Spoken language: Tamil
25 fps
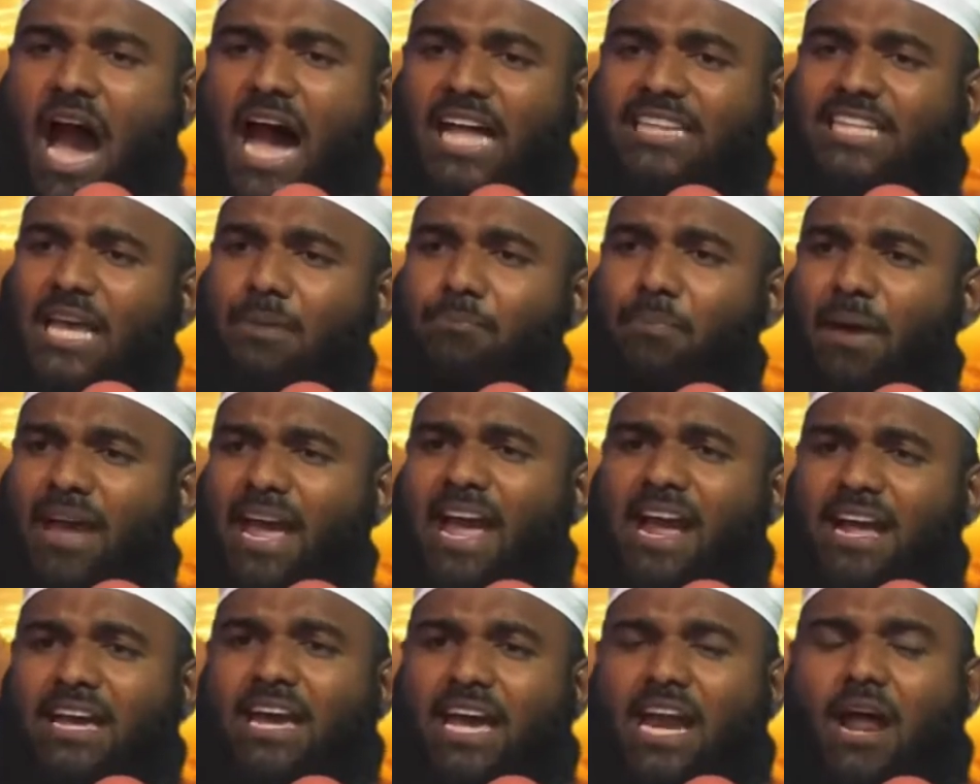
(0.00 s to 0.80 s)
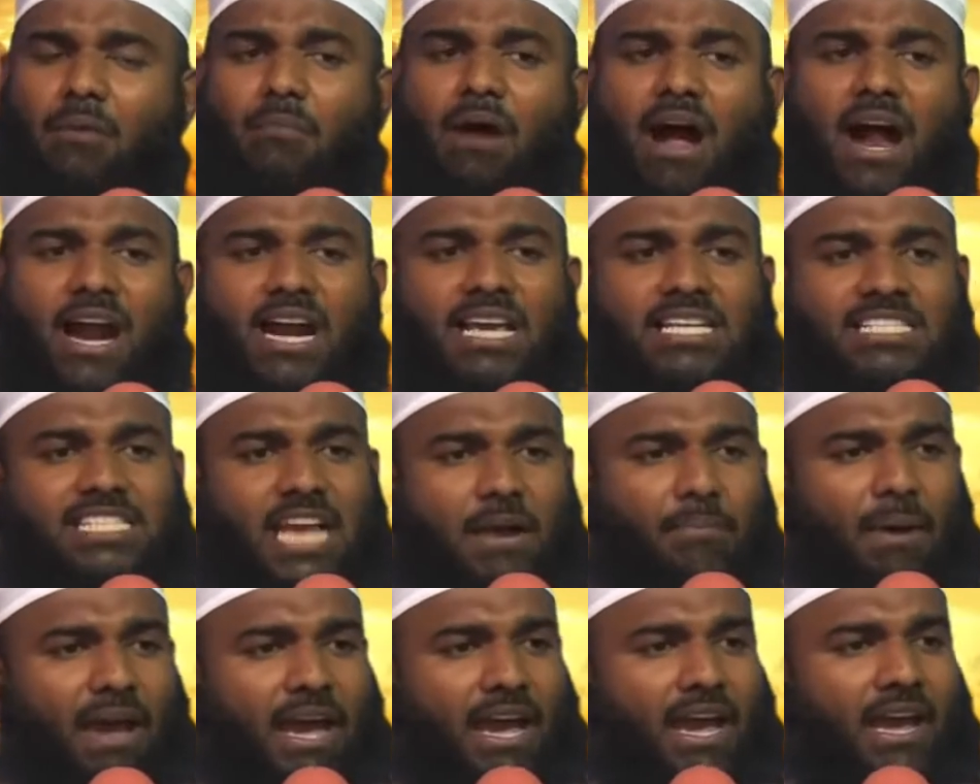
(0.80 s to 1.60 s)
அதிபயங்கரமான
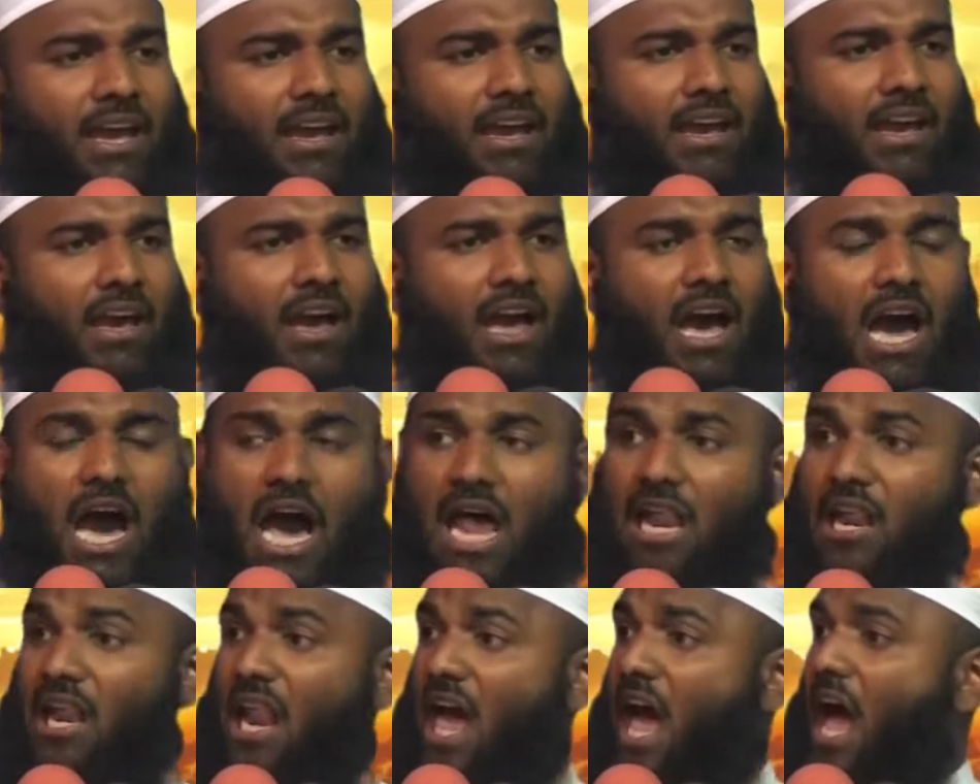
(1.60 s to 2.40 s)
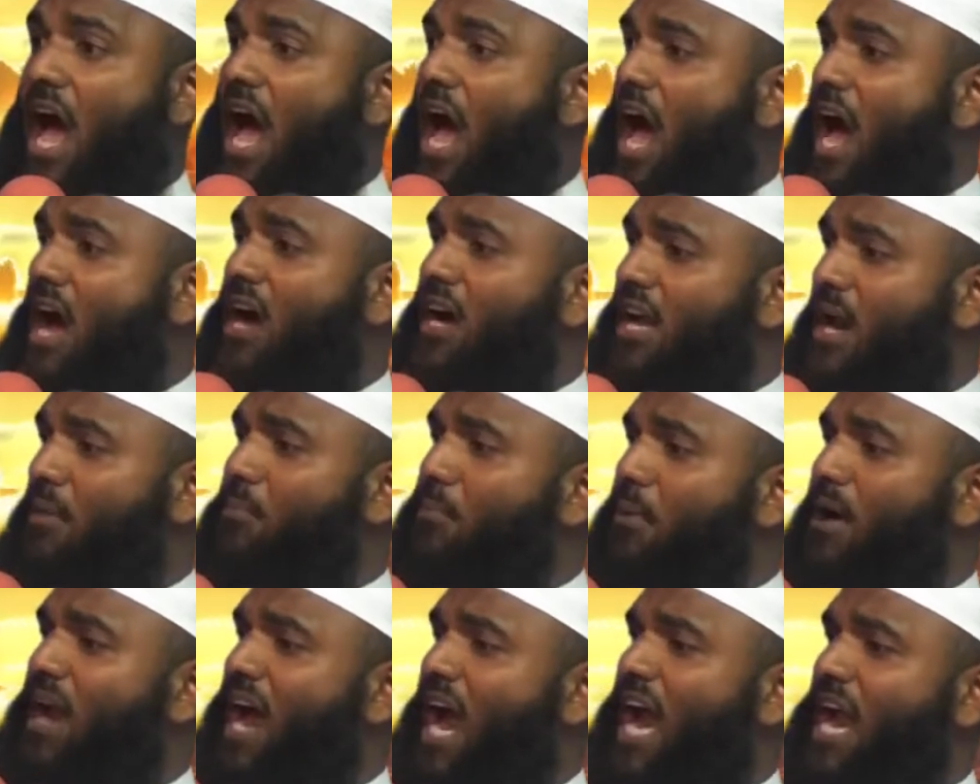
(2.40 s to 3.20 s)
சபை அல்லாஹ்
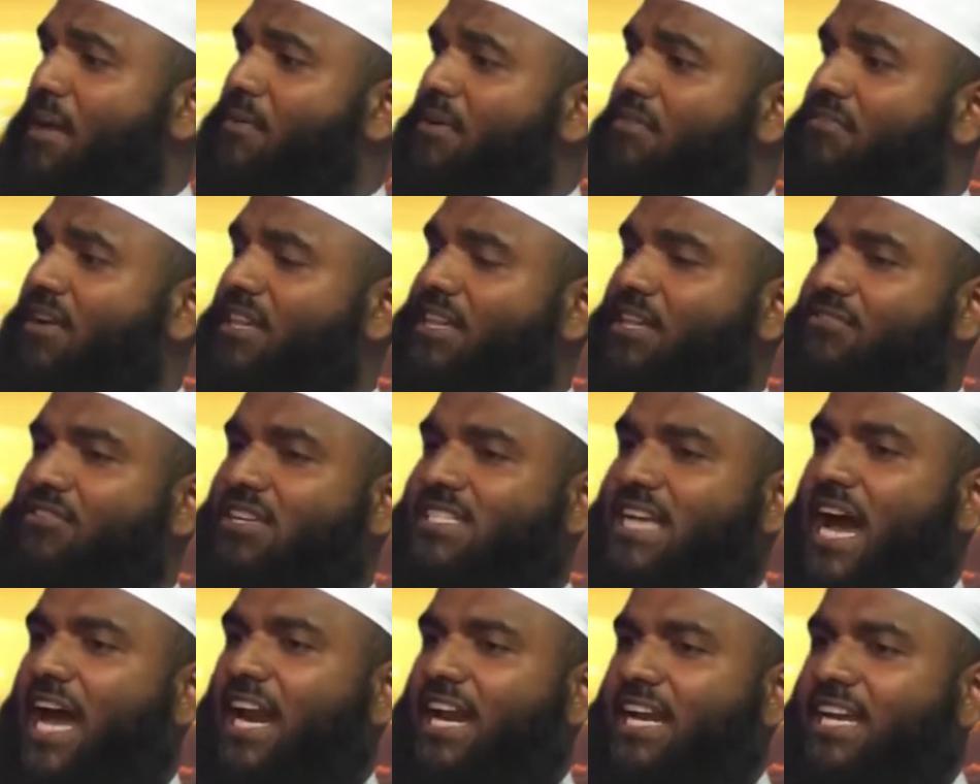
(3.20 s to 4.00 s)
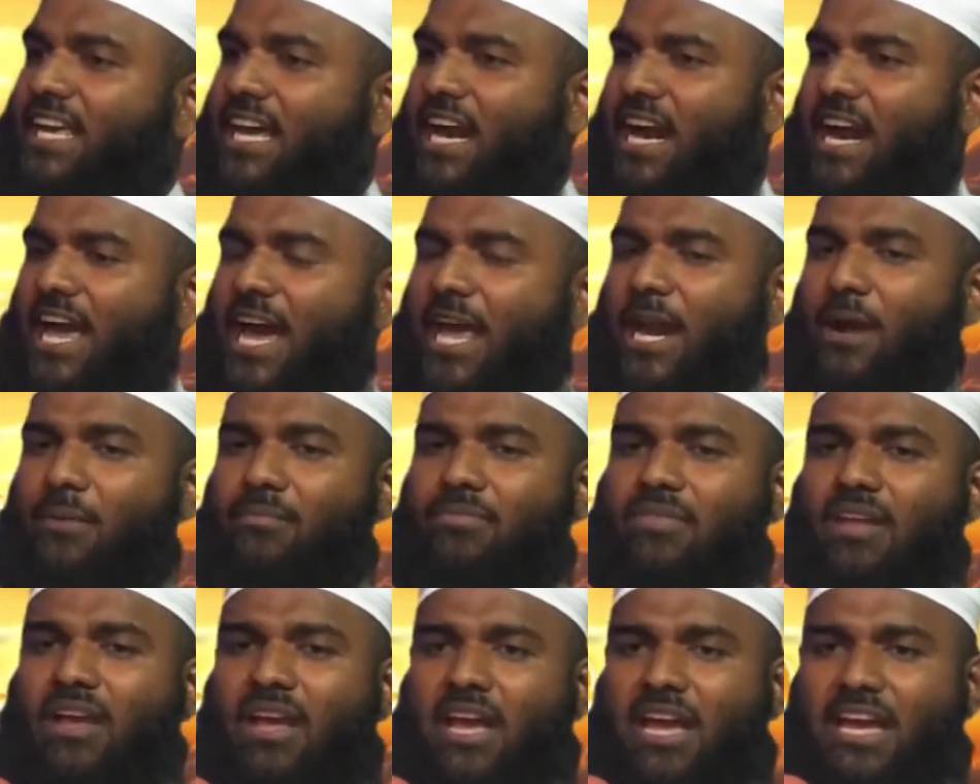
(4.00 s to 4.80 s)
ரப்புல் ஆலமின் வந்து விசாரிக்கிற
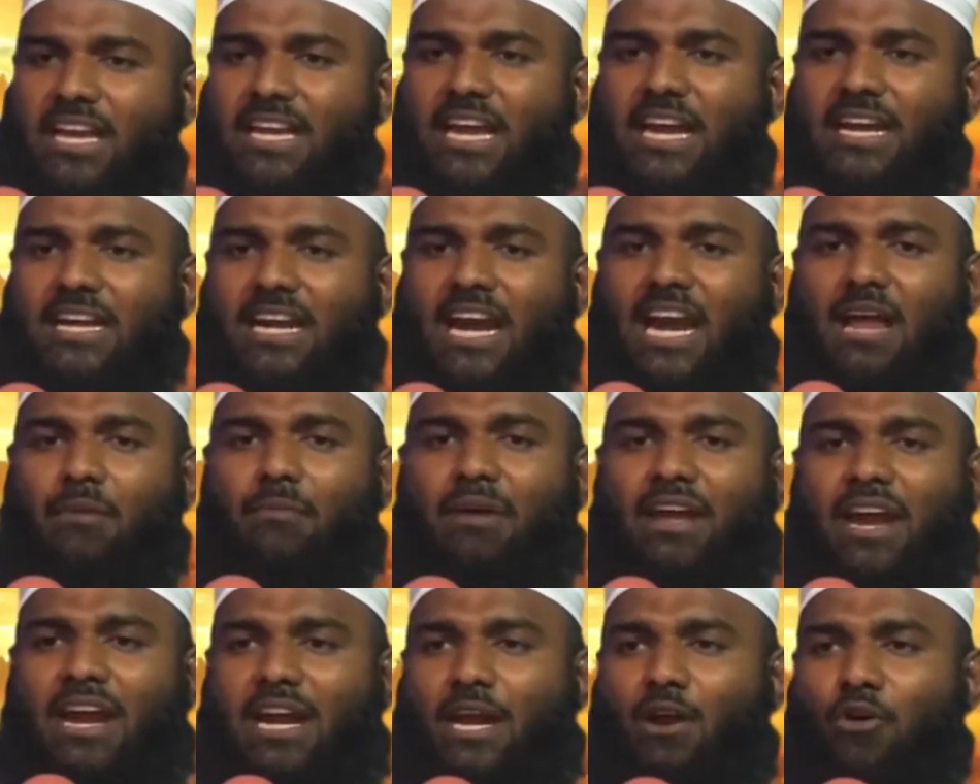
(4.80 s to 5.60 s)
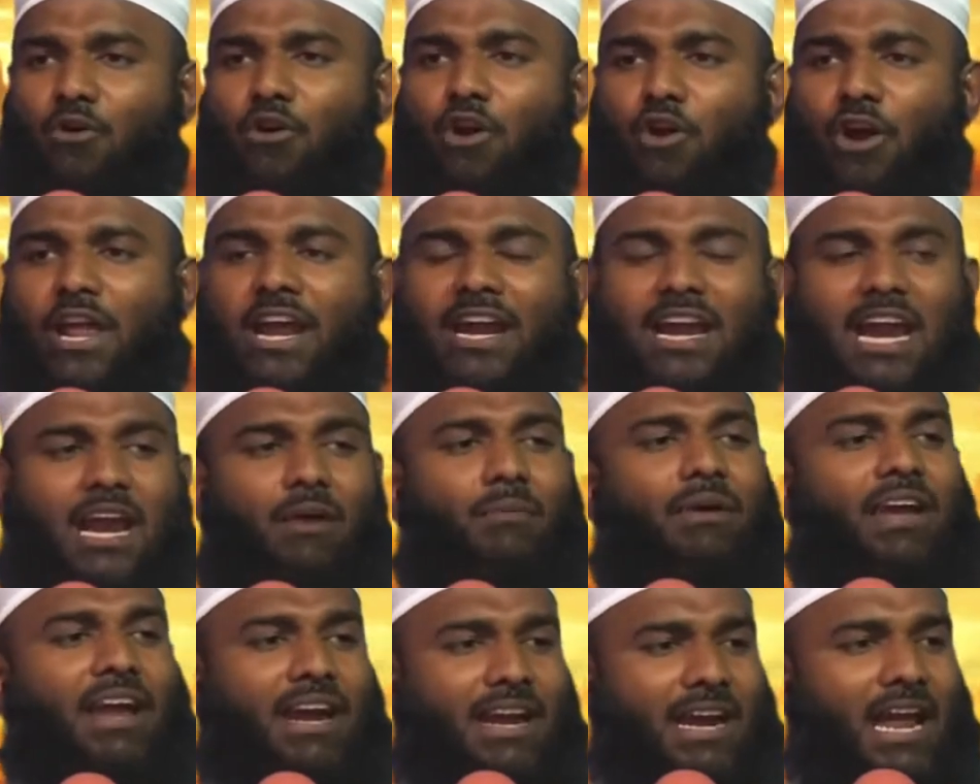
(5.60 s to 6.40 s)
நேரம் என் நிலைமை என்ன உங்களுடைய
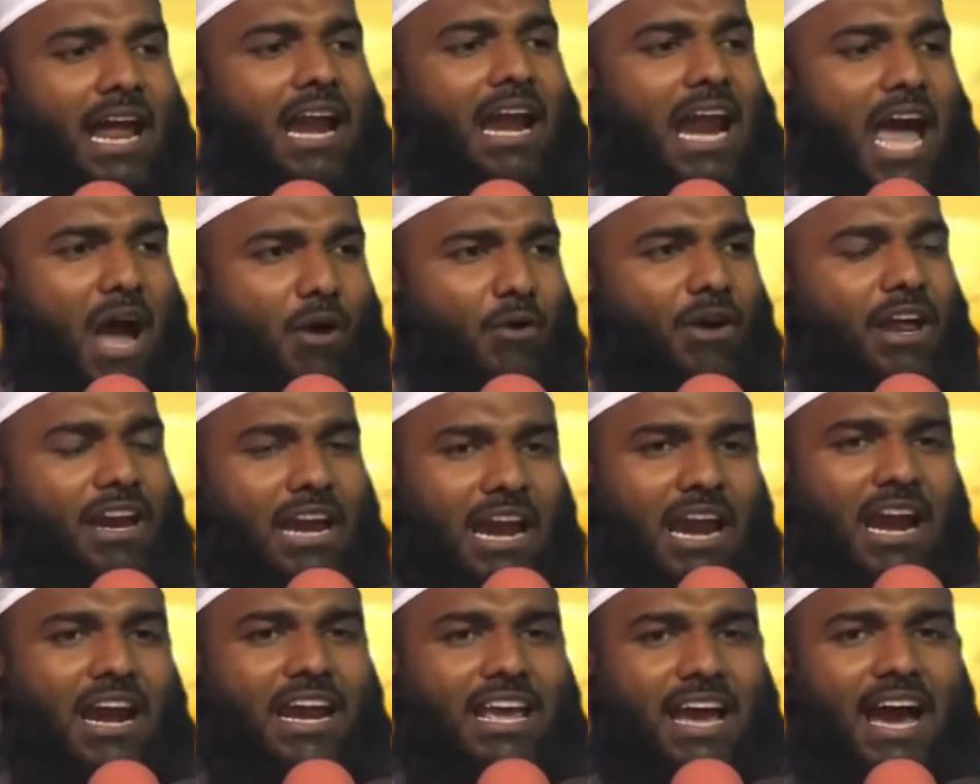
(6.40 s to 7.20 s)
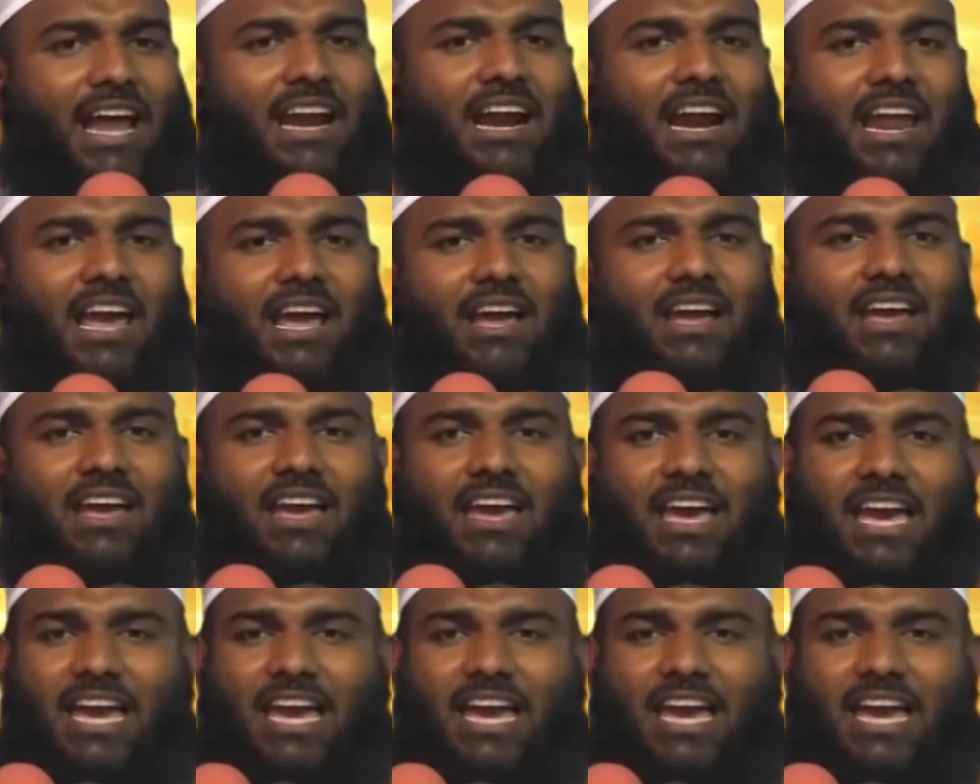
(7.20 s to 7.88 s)
நிலைமை என்ன அல்லாஹுடைய நல்லடியார்களே